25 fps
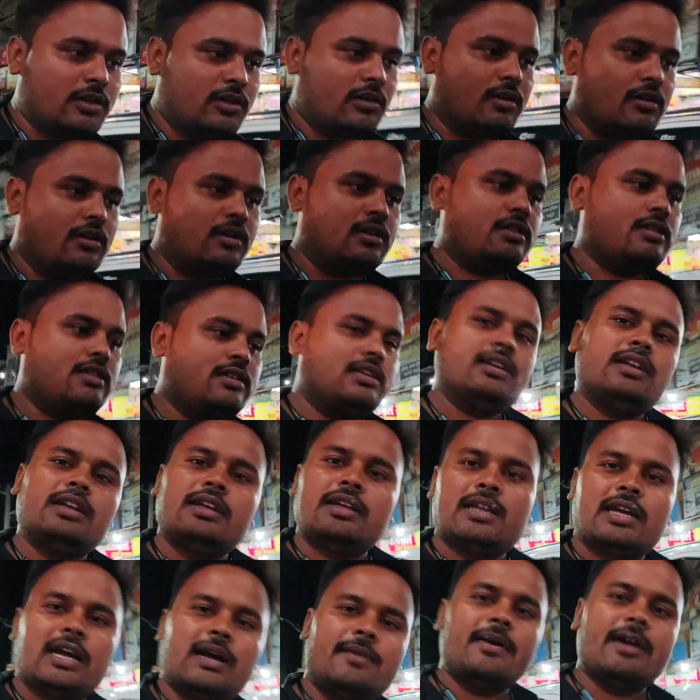और
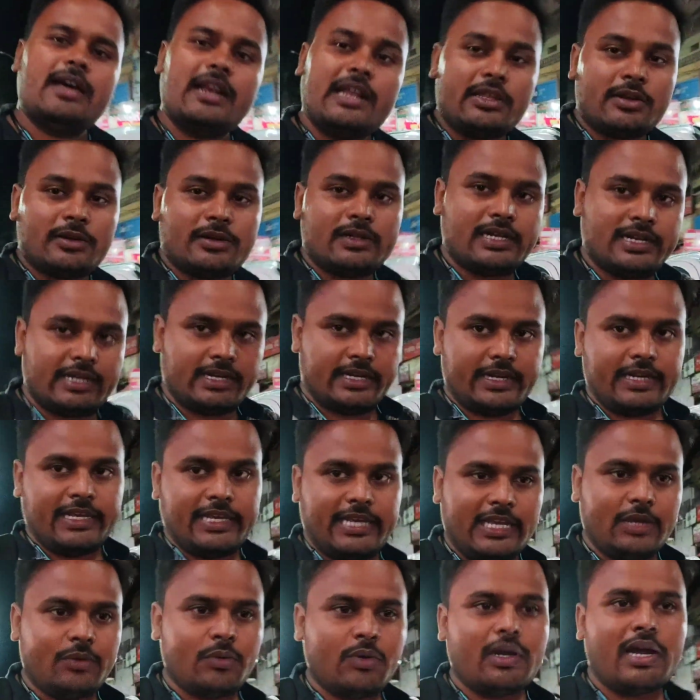हमारा जो ट्रेन
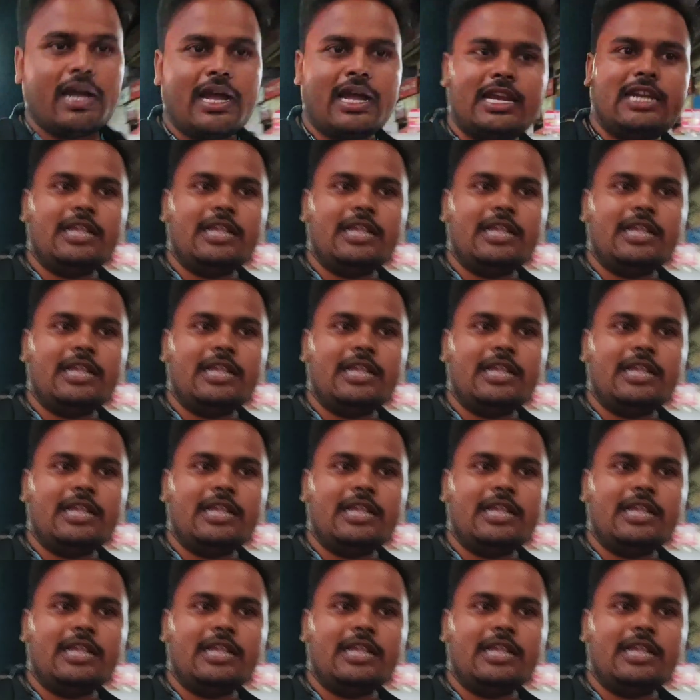है वो